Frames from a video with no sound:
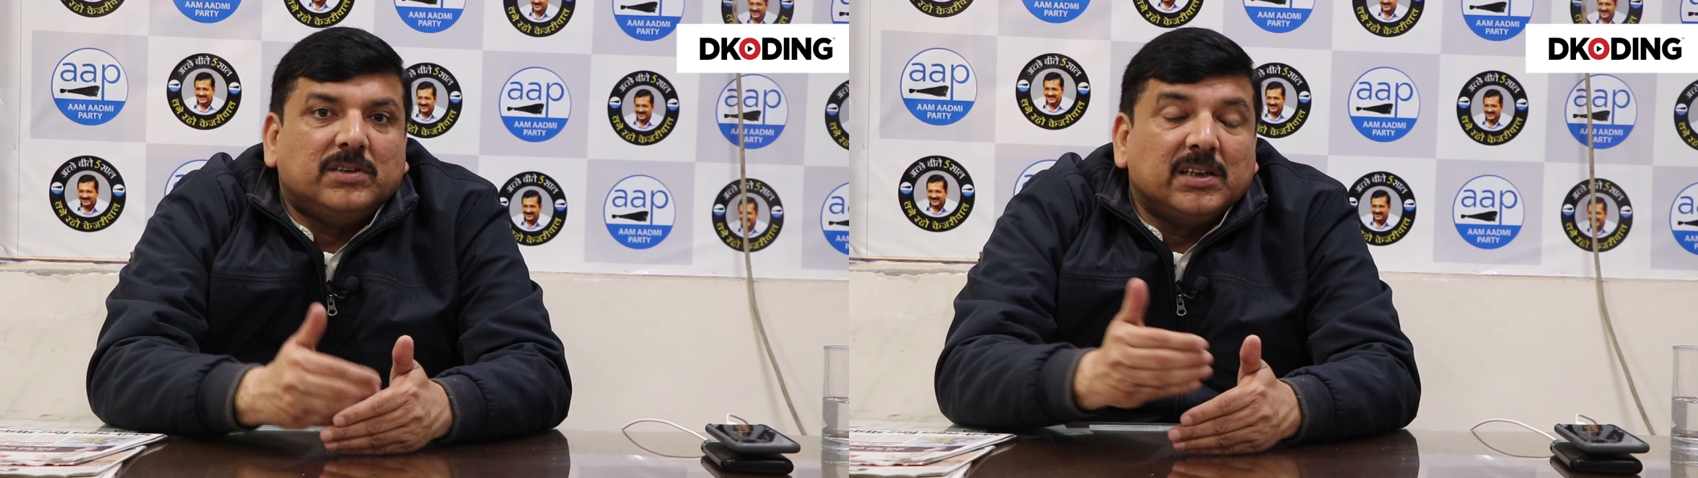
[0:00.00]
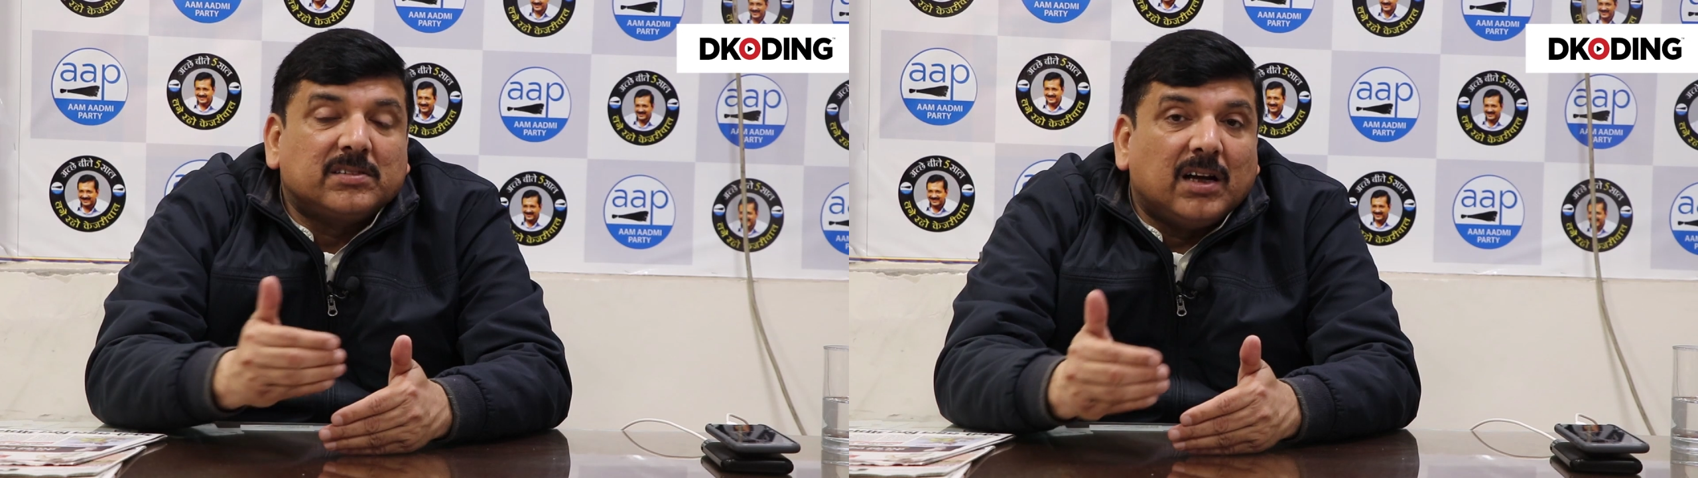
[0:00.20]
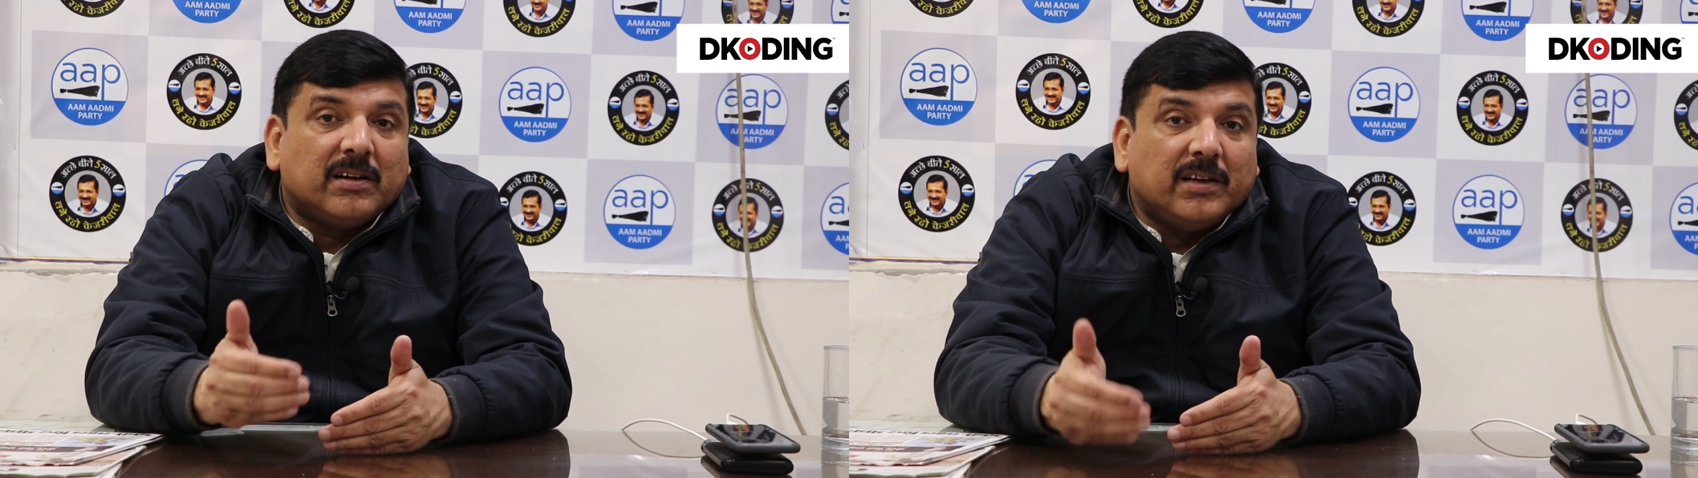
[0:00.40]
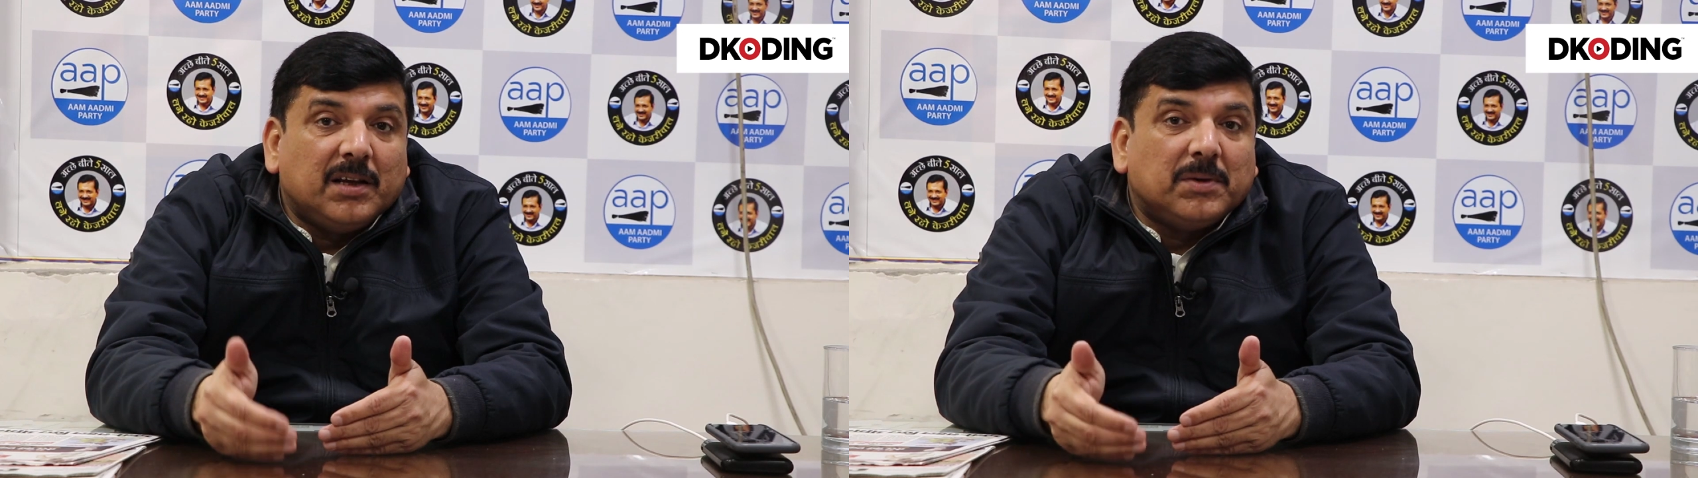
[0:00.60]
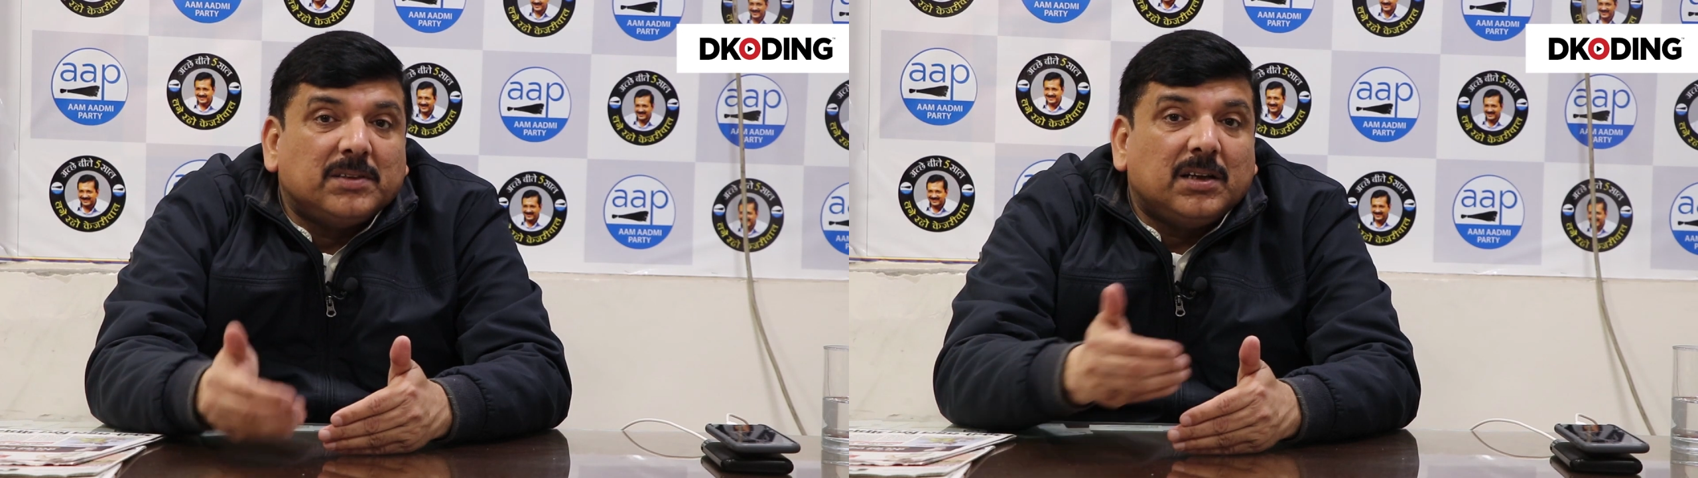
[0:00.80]
देश का
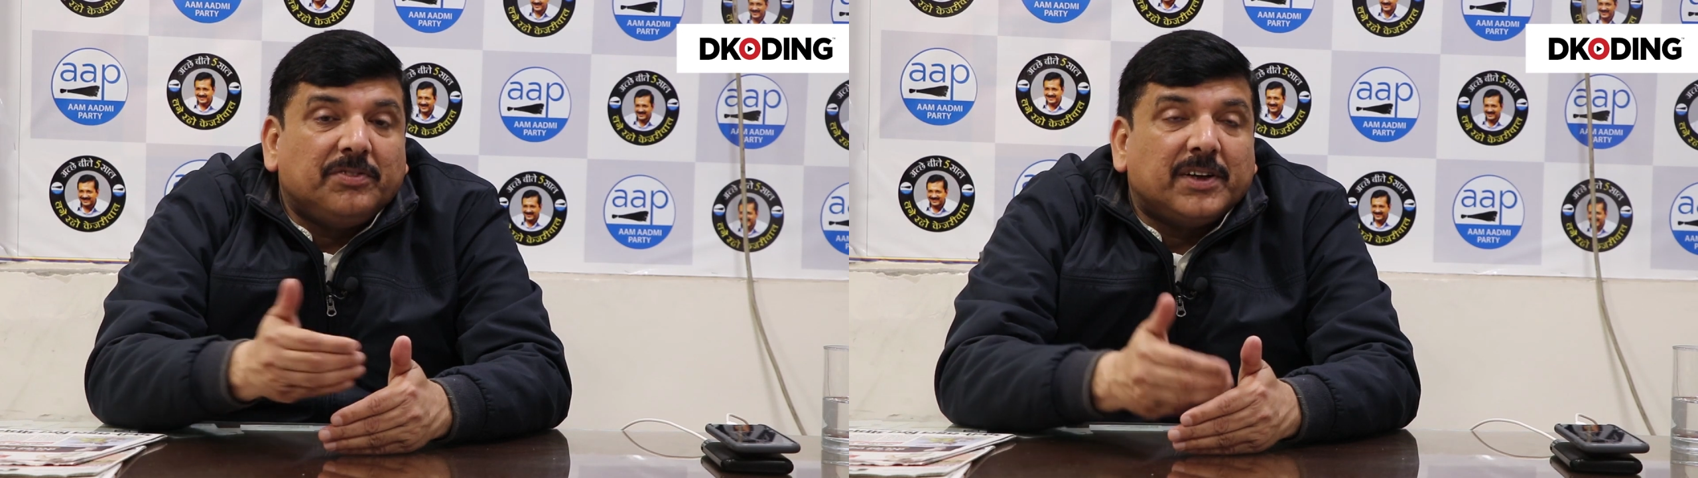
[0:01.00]
गृह मंत्री